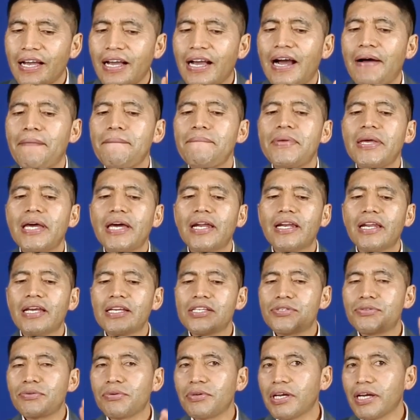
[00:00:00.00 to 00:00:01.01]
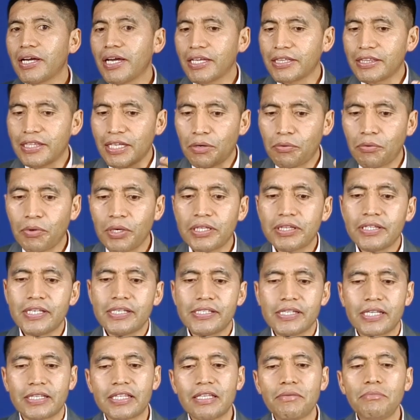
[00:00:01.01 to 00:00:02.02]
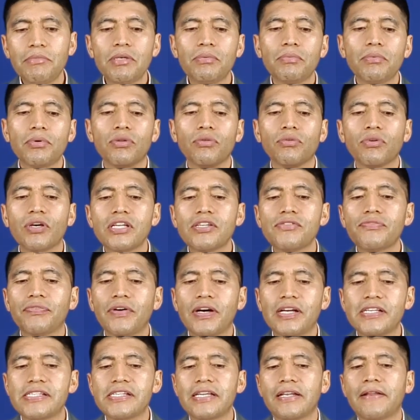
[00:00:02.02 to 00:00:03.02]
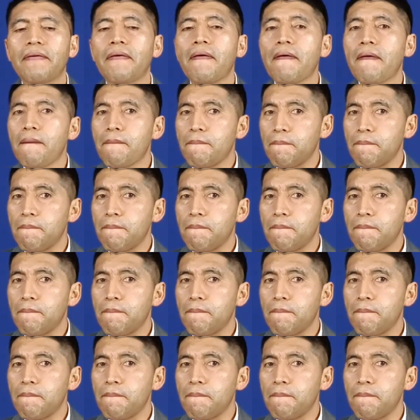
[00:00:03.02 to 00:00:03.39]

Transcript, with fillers: Cambiar la historia que te cuentas a ti mismo no es fácil,